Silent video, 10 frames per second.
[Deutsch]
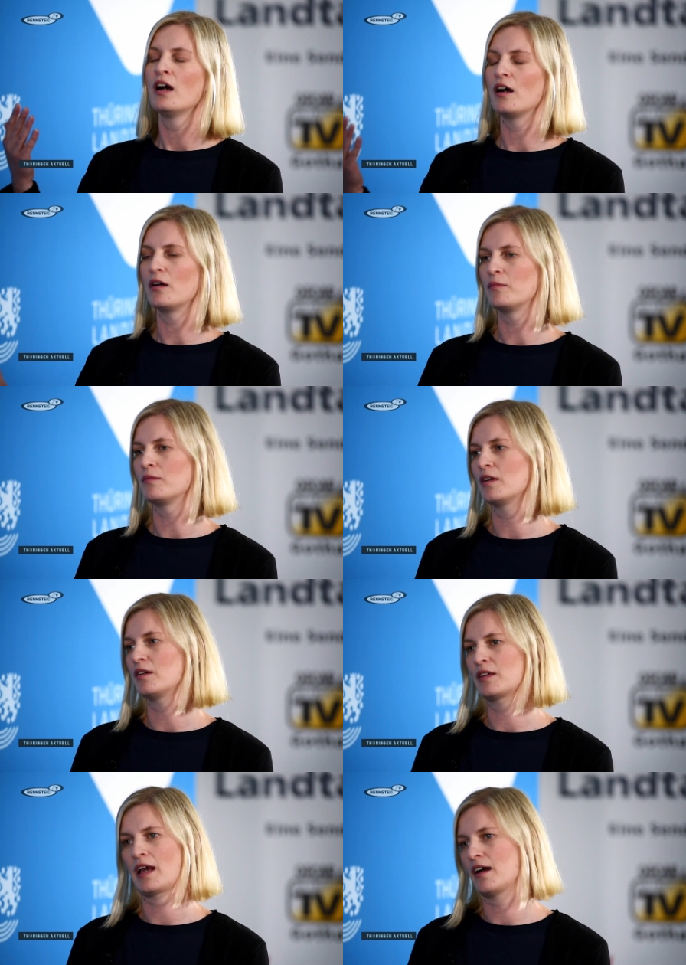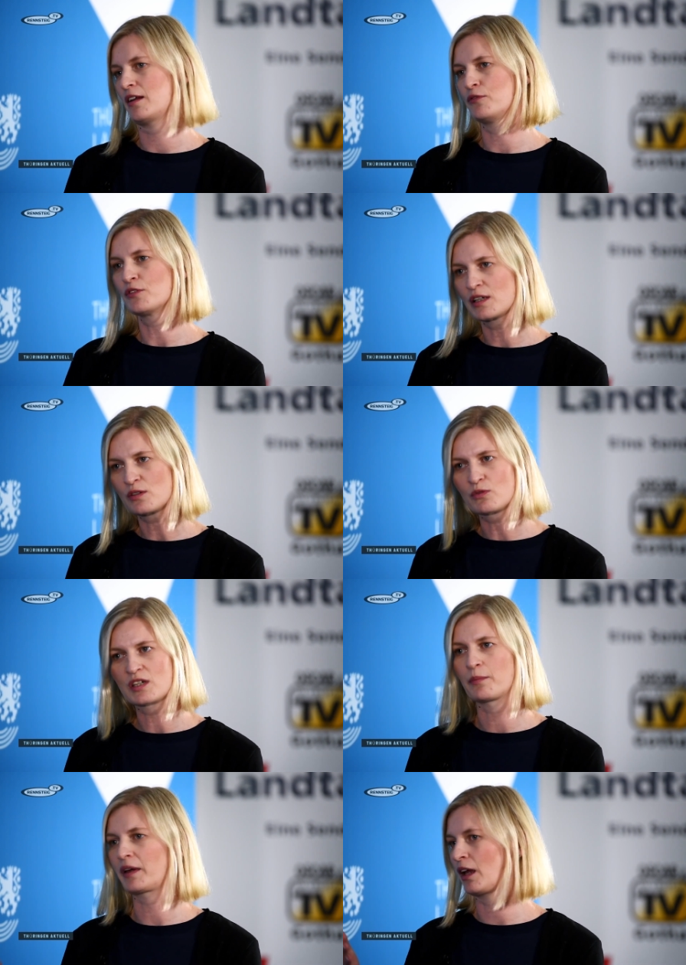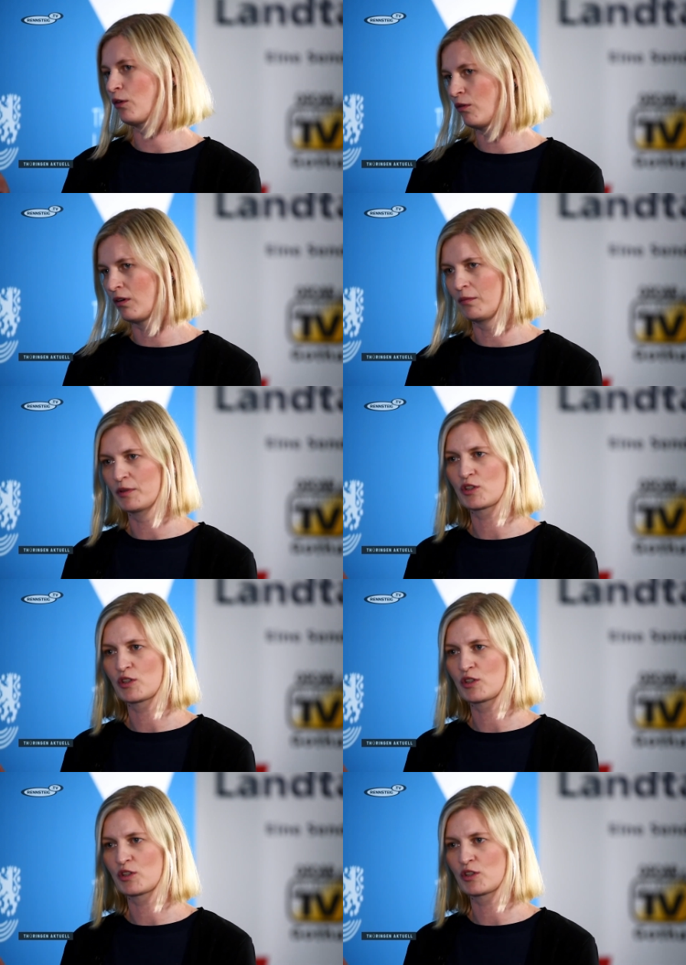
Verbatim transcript: ähm, äh, ja, der Flüchtlingsunterbringung,